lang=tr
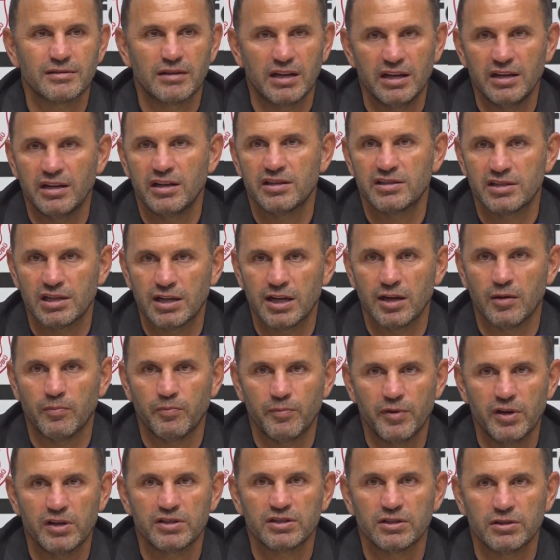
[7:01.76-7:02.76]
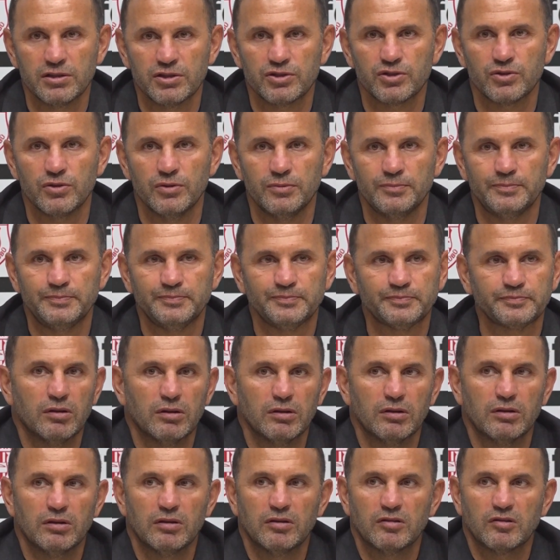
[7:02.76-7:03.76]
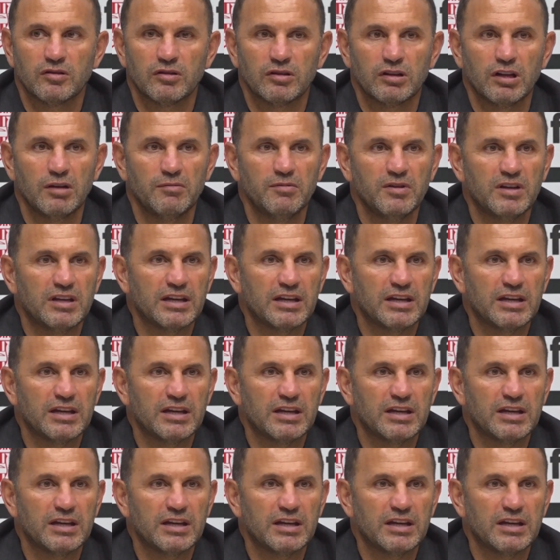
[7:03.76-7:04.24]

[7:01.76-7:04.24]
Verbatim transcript: en iyisini yapmaya çalışıyor. Tabii